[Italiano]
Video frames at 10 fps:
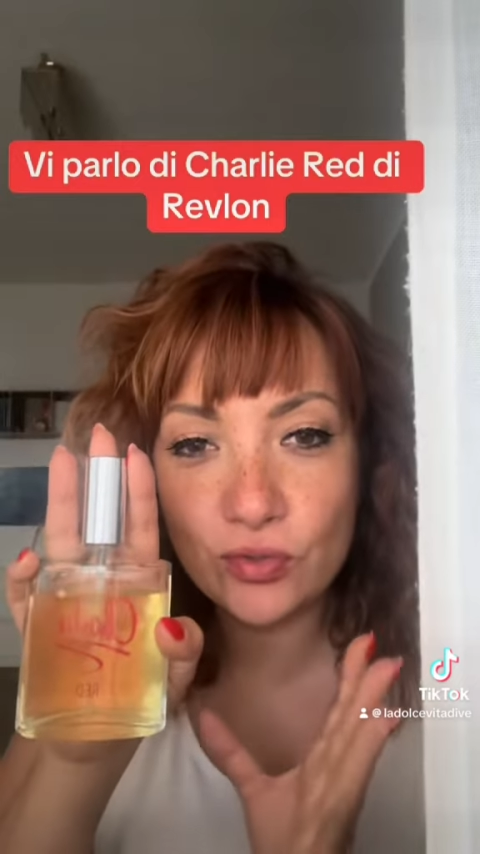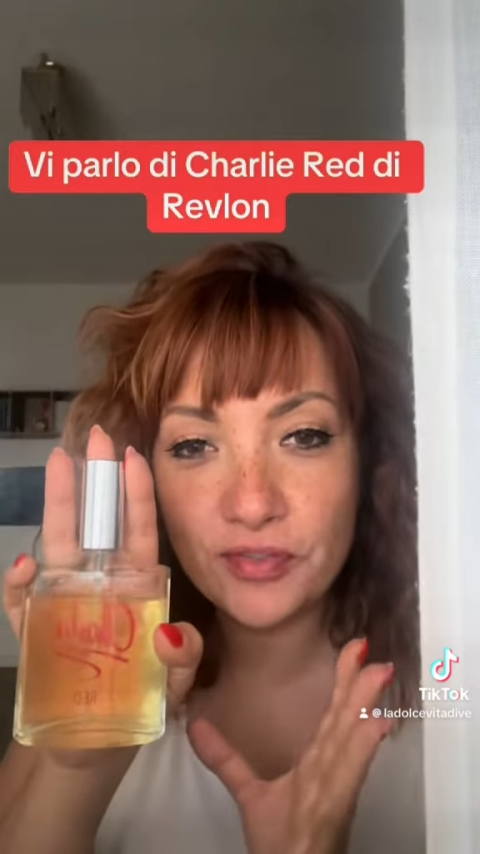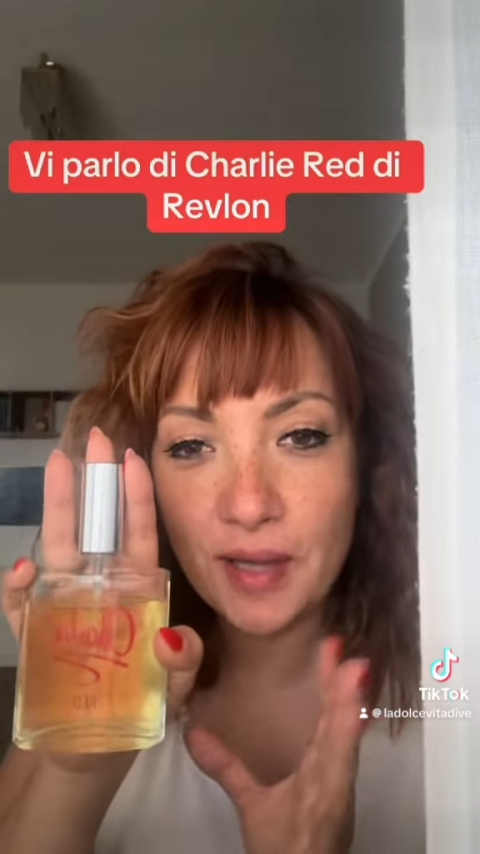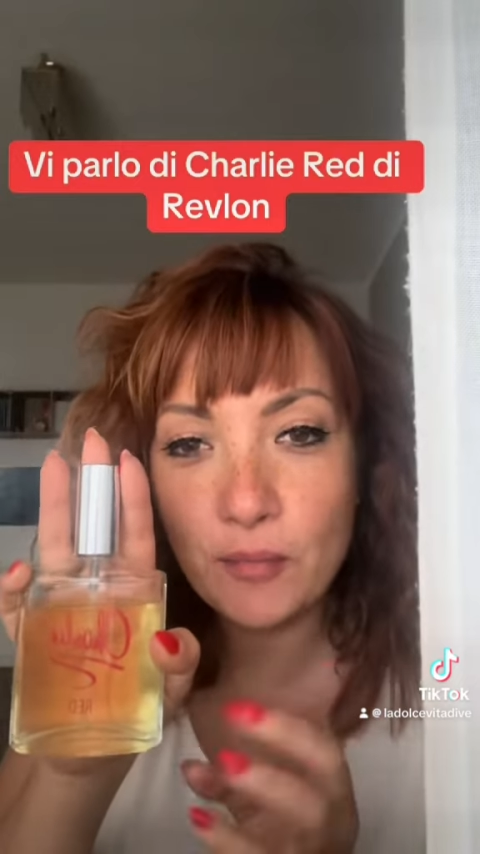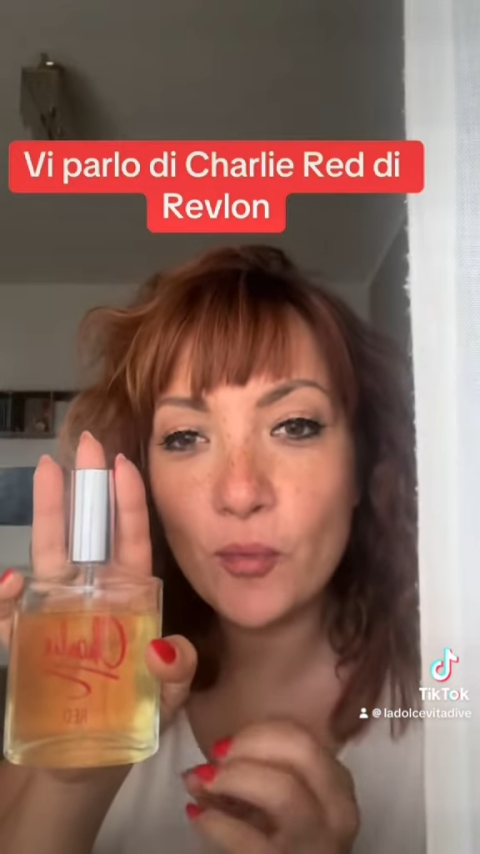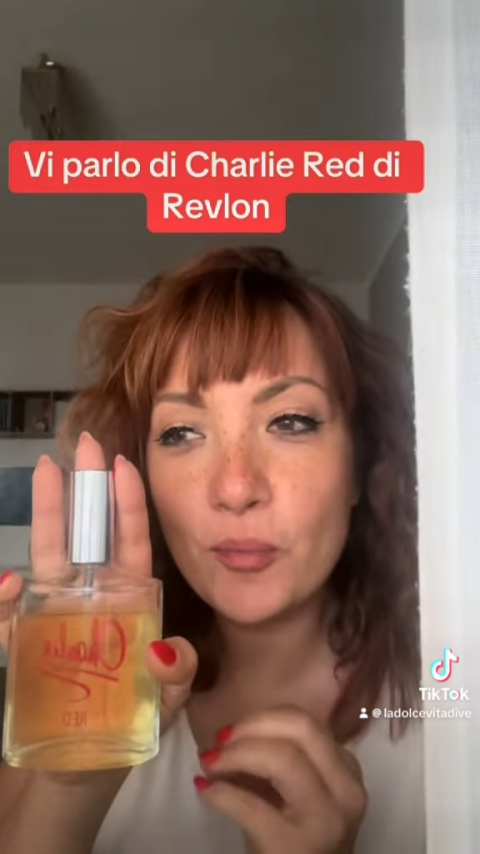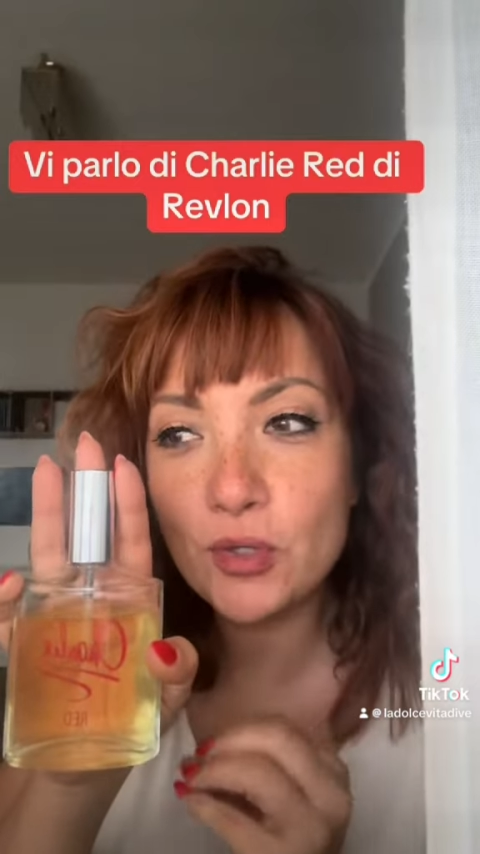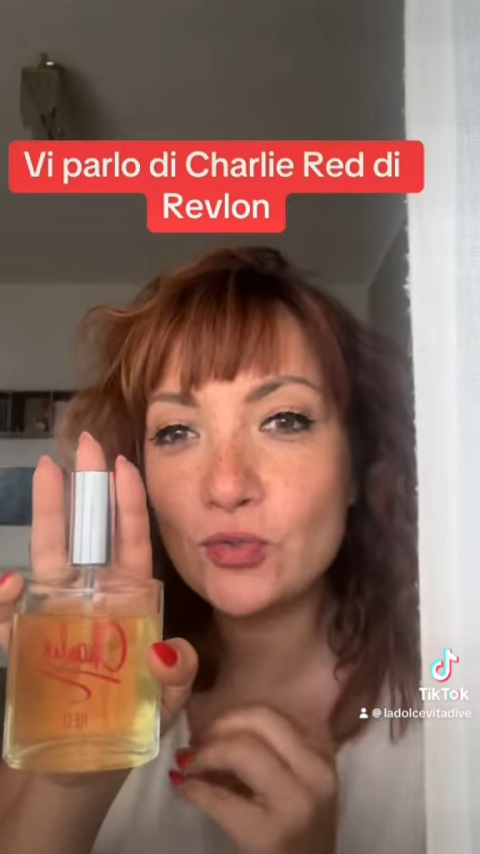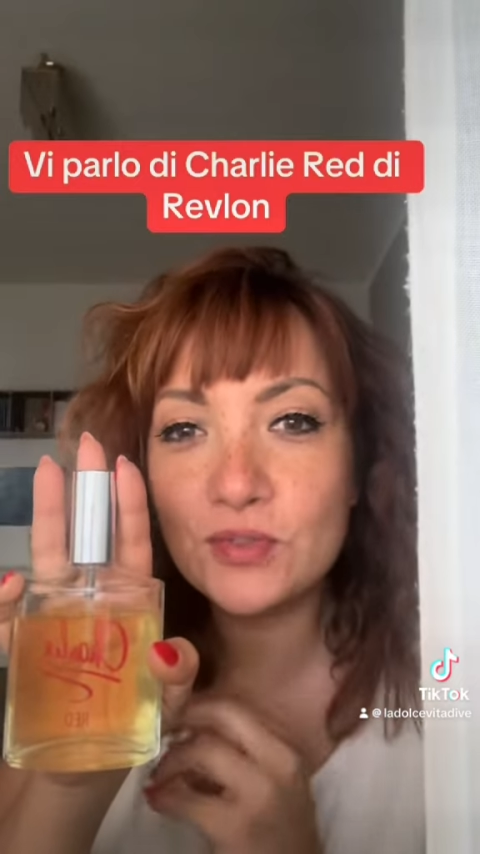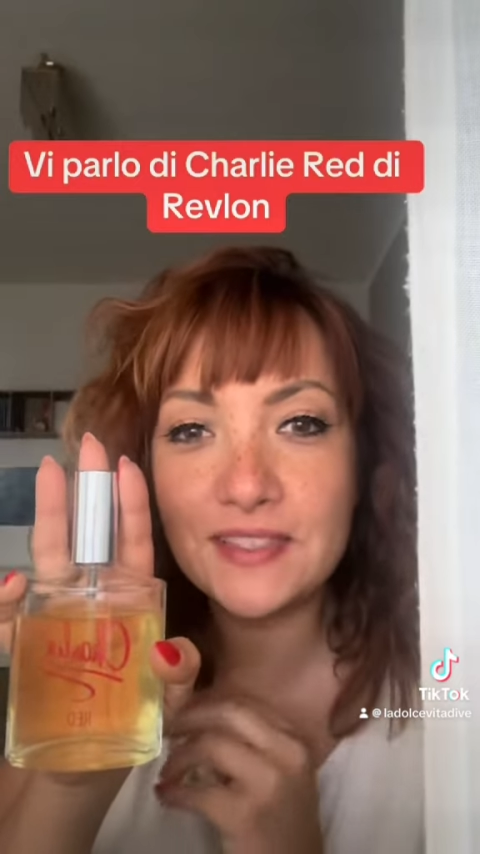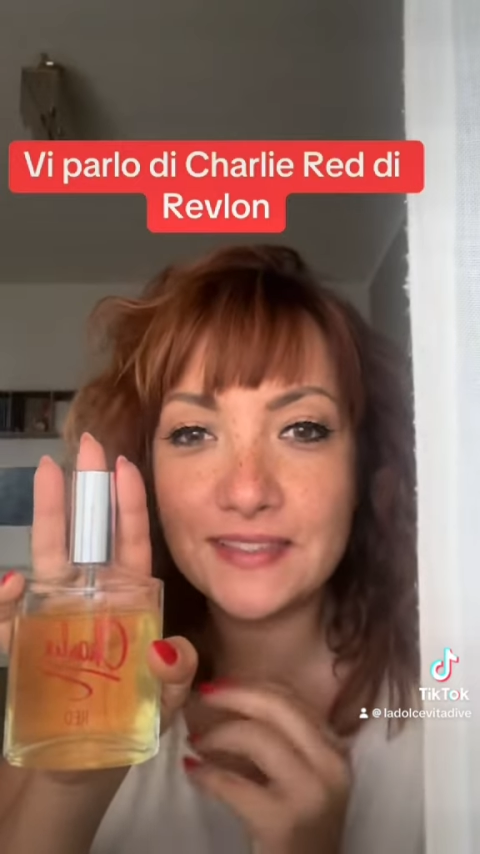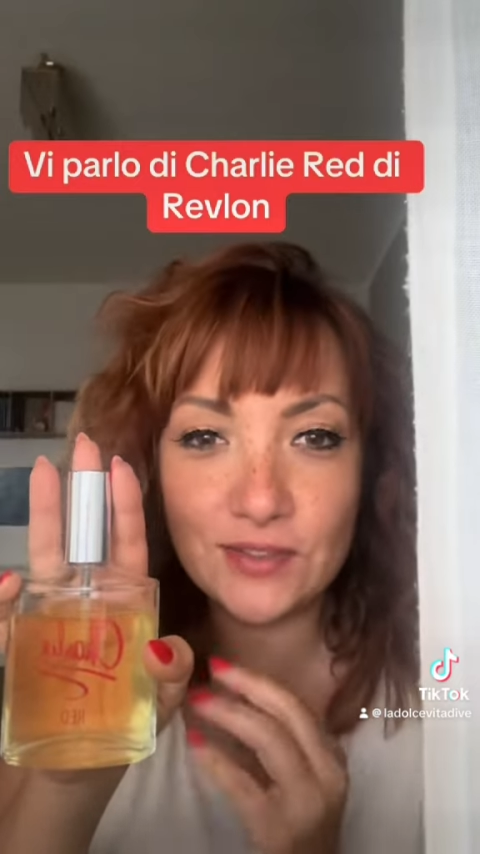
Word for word: troviamo un po' tutti i